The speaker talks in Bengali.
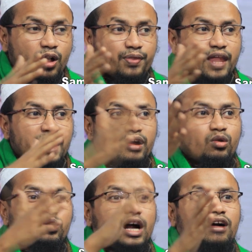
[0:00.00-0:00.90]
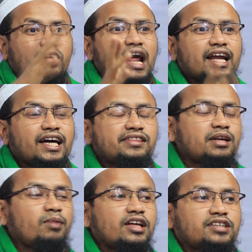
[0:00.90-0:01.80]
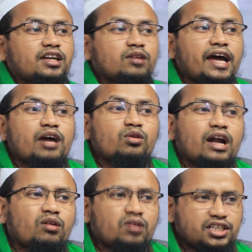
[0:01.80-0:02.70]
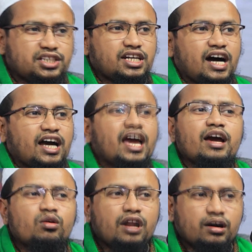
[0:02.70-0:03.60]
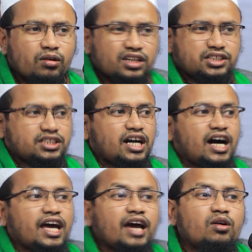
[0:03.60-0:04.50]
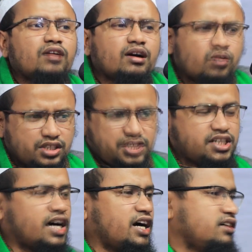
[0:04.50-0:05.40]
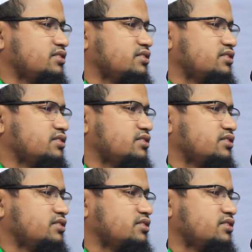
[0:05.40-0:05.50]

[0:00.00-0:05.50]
অন্যান্য গুণা করার ক্ষেত্রে বলেছেন এই গুণা করিস না এই গুণা করিস না এই গুণা করিস না